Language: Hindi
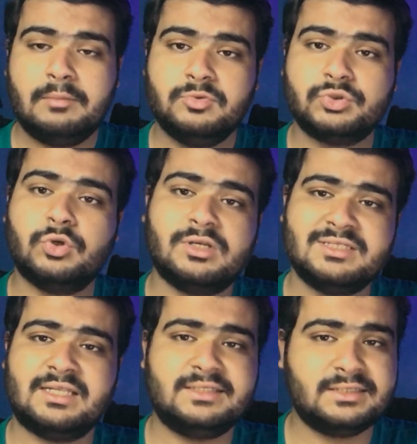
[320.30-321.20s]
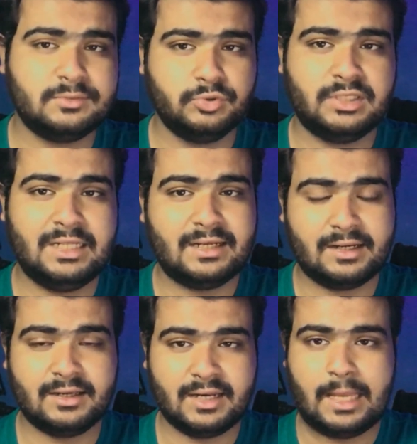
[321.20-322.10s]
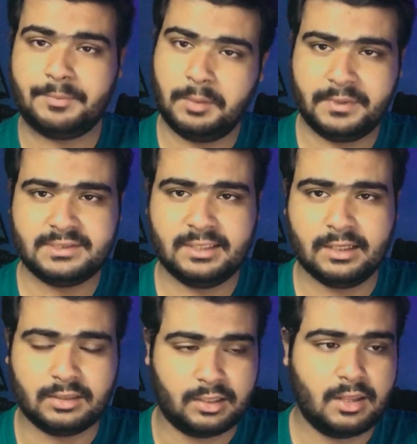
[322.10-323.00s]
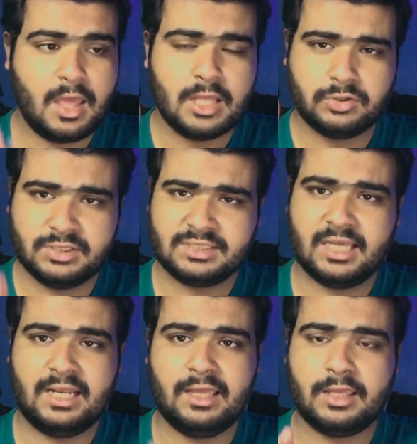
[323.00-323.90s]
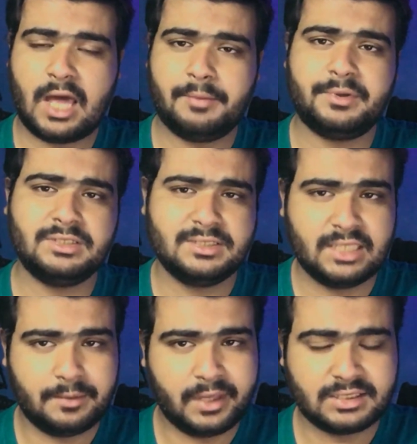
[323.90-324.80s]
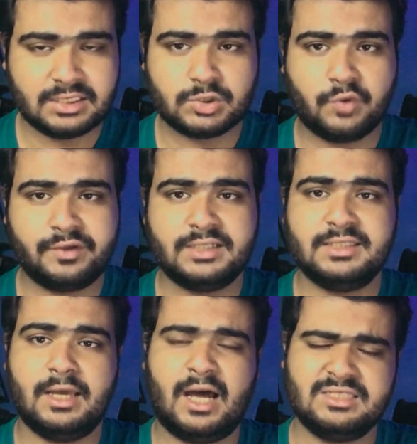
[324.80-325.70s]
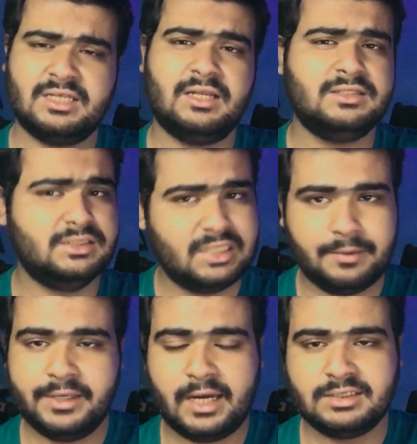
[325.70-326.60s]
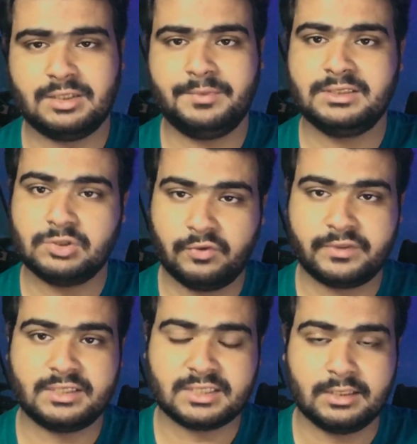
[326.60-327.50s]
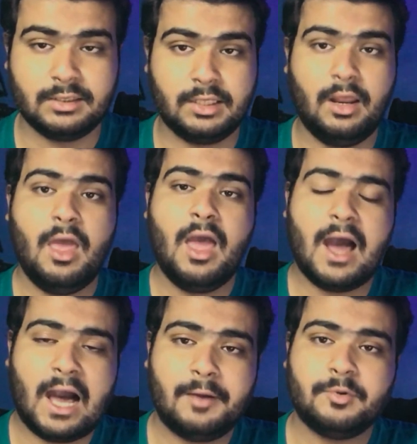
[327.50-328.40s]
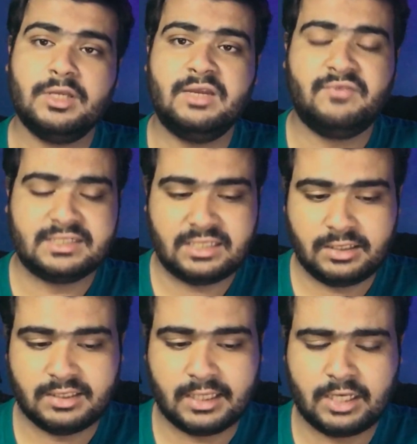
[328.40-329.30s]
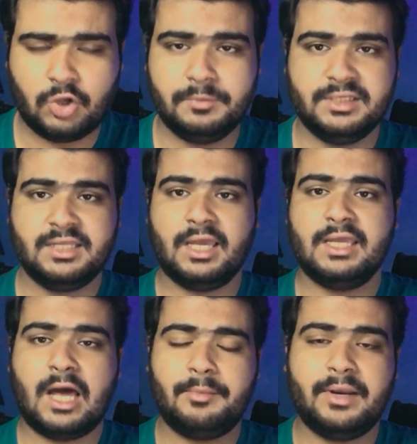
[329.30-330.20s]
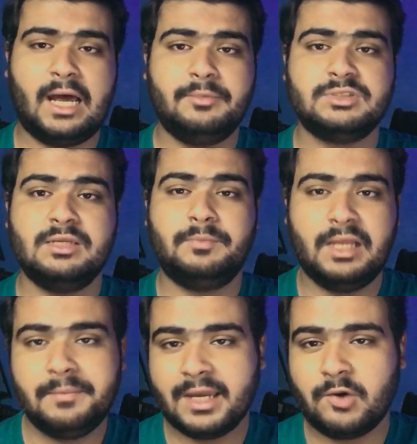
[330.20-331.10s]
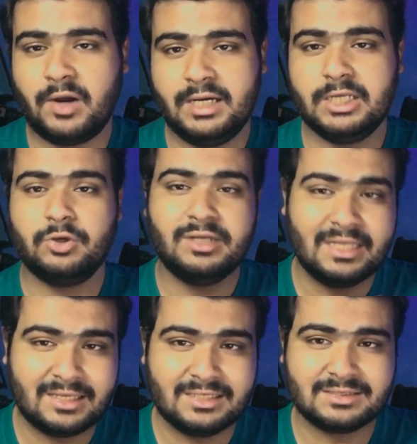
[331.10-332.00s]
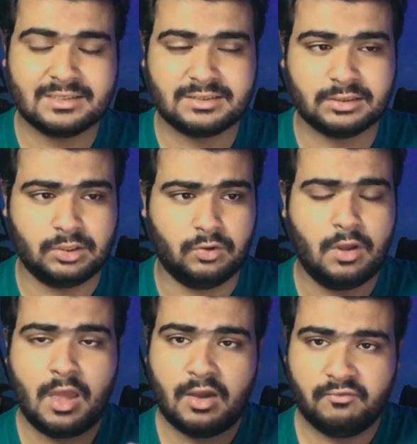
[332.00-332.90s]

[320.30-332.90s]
हम उसको किस तरह से स्मूथली रन करें अपने पीसी के अंदर तो इसके लिए यहाँ पर जितने भी अच्छे सॉफ्टवेयर हैं आजकल के जितने भी यार सभी सॉफ्टवेयर के अंदर आपको ये फैसिलिटी देखने को मिलती है कि यहाँ पर आप उसकी प्लेबैक क्वालिटी को डिक्रीज कर सकते हो